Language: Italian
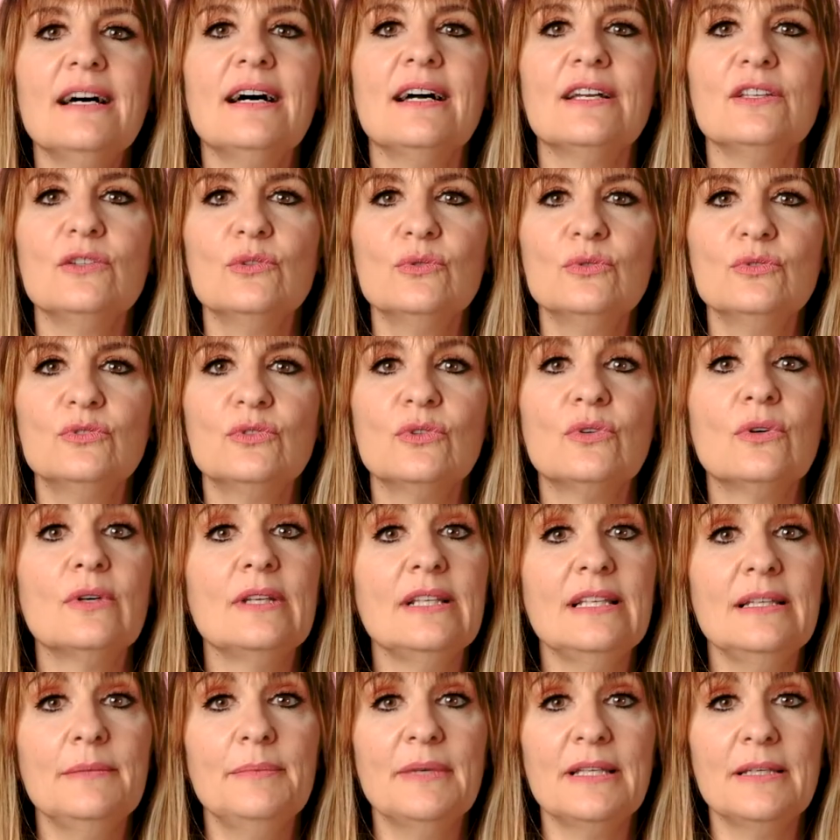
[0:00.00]
aiuto
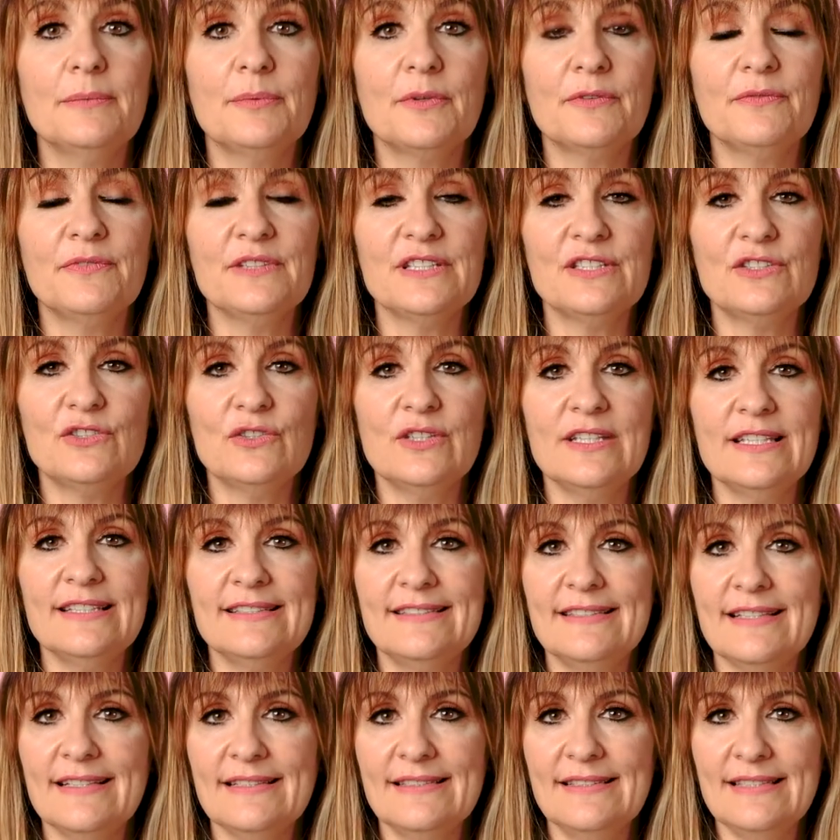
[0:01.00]
liberi
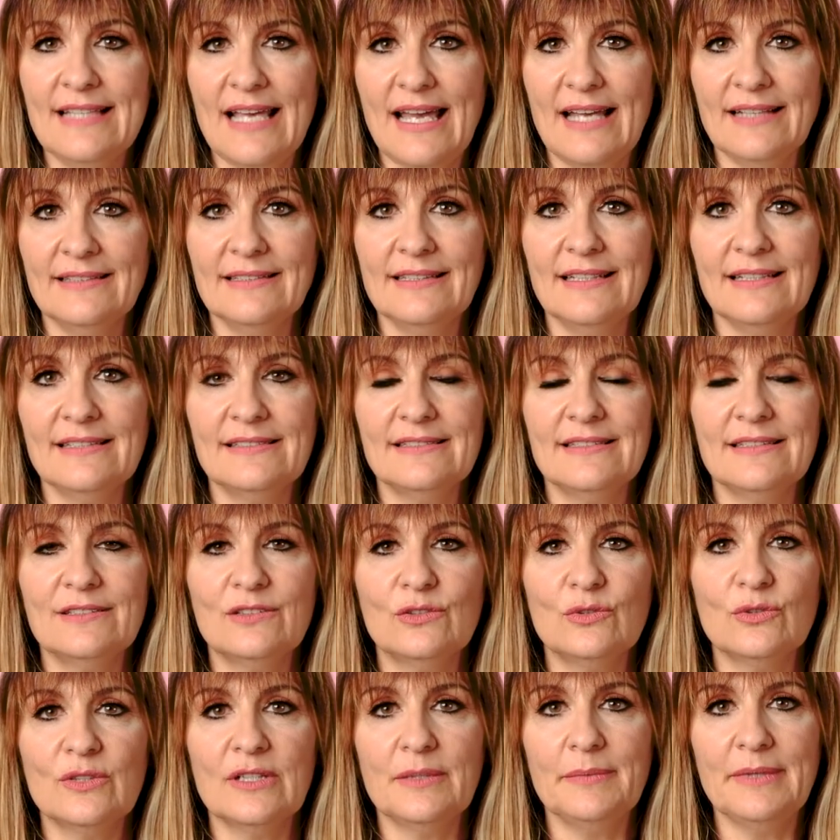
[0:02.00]
professionisti e aziende del
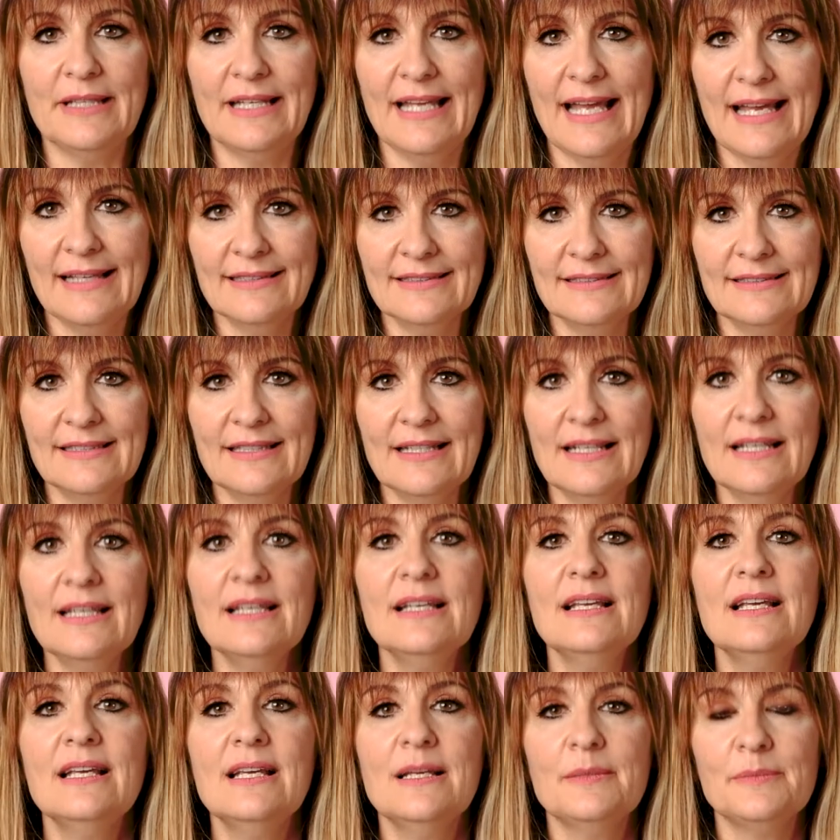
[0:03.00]
settore
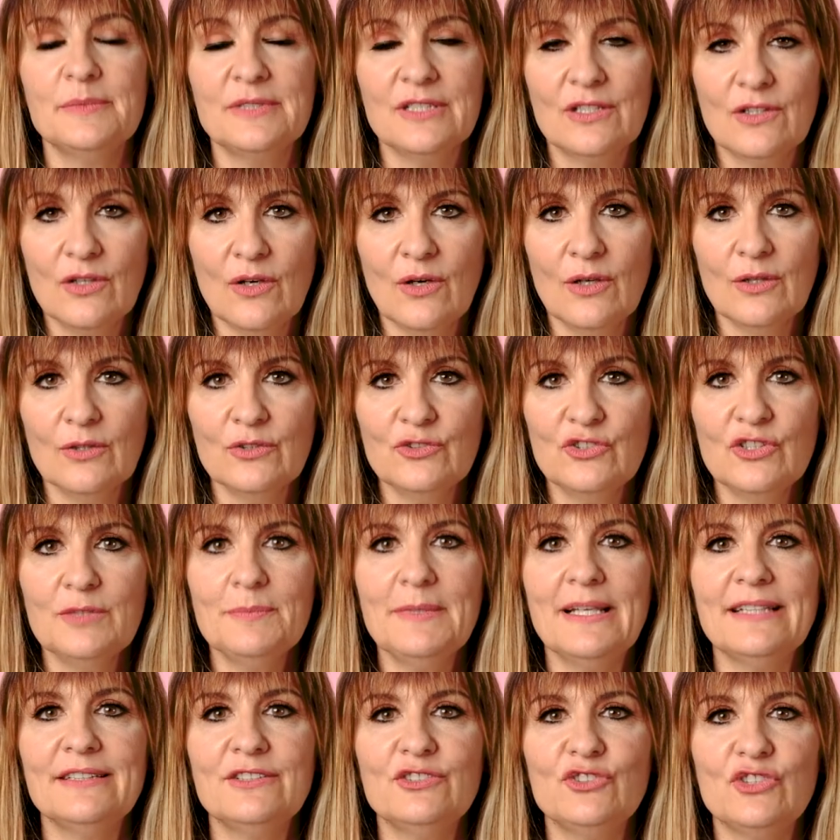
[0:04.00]
benessere
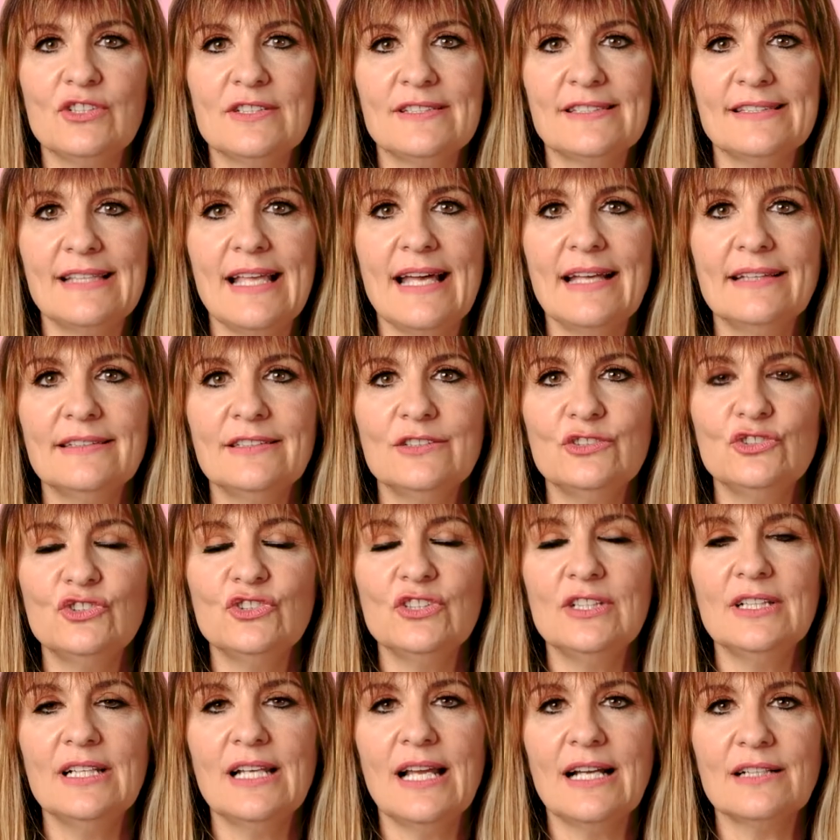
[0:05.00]
psicologi, medici
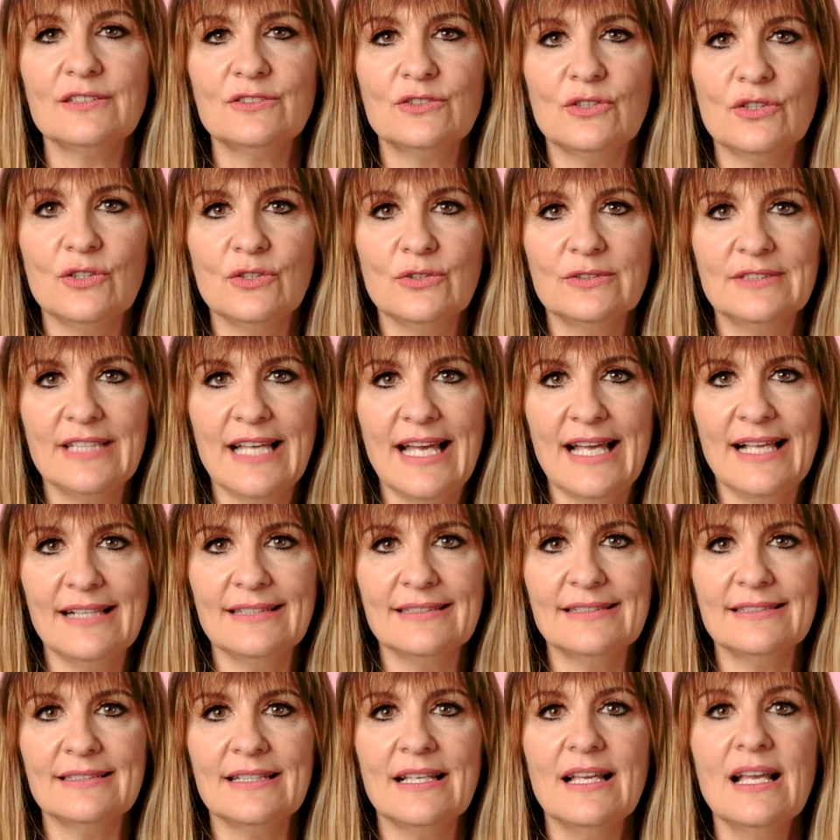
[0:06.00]
estetici, luxury
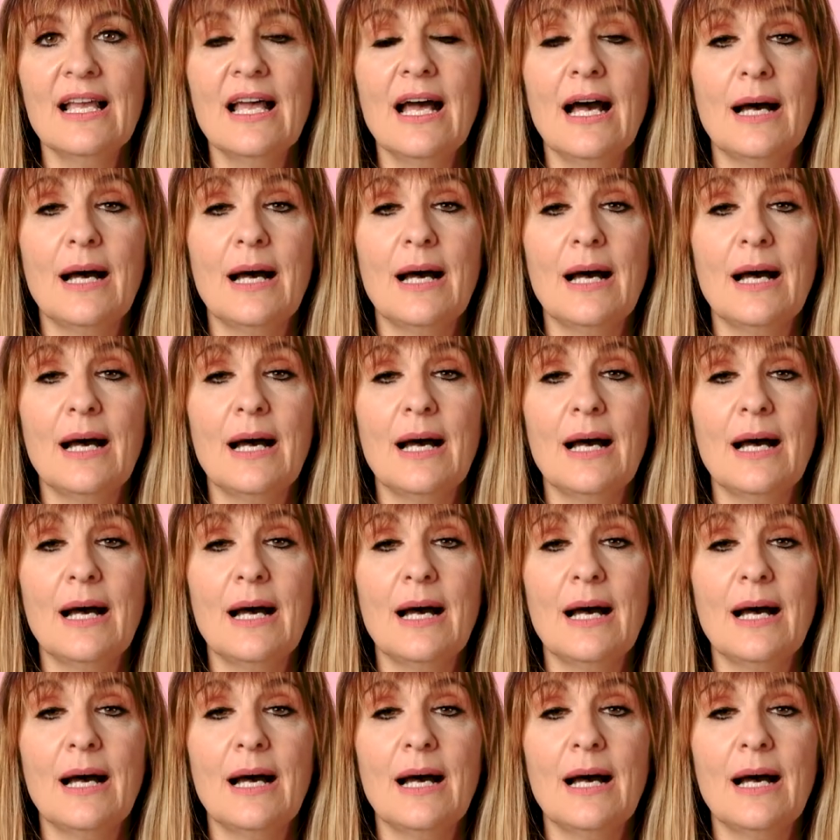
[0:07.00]
hotels,